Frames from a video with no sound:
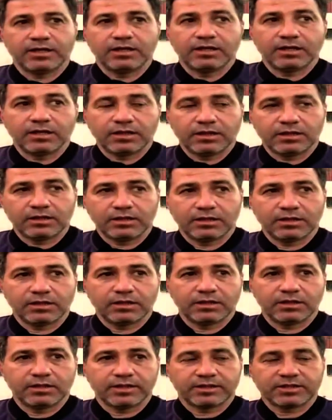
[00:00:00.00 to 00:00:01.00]
اللي
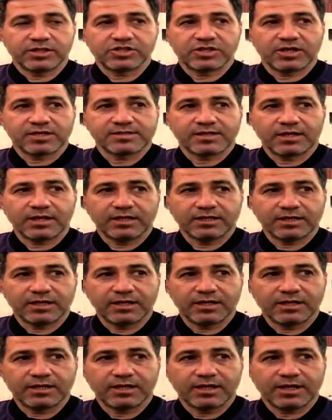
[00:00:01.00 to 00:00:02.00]
النتيجه لصالحنا
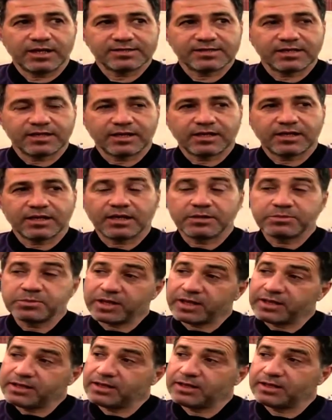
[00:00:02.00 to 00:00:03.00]
اللحظه الاخيره
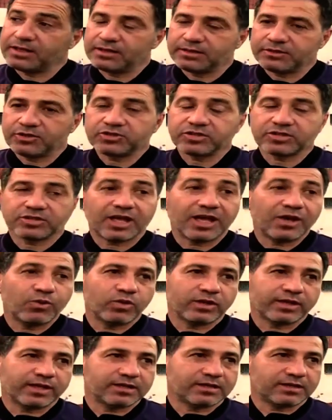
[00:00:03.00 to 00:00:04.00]
برايي نقطه
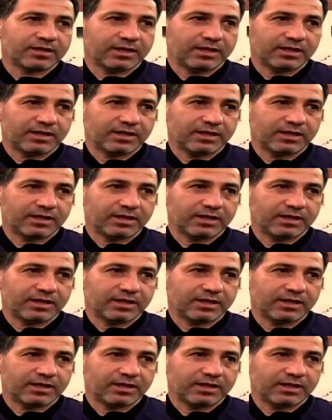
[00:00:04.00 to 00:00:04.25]
التحول كانت